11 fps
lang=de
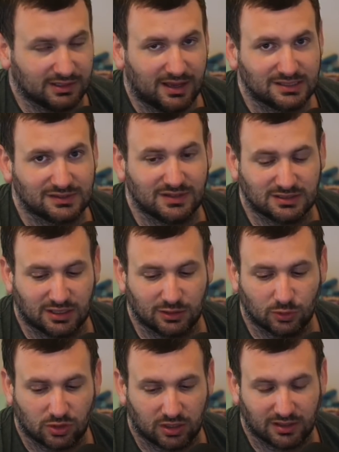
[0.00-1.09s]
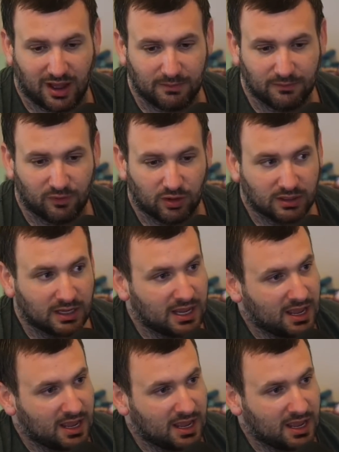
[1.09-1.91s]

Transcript: da ist, wenn es genug Leute haben wollen,